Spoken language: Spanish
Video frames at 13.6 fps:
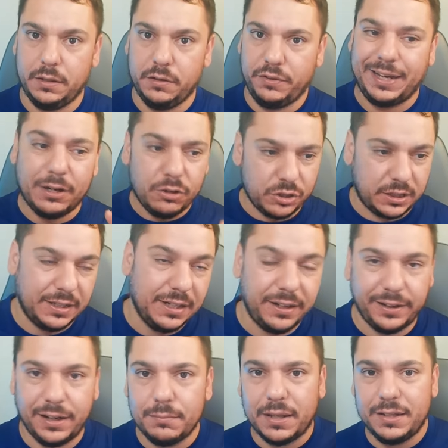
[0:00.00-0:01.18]
Fijaros que en el
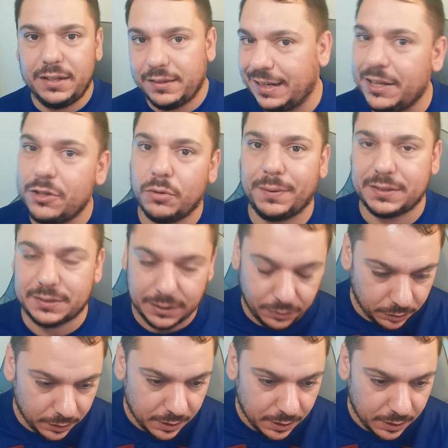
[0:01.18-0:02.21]
Real Madrid del año pasado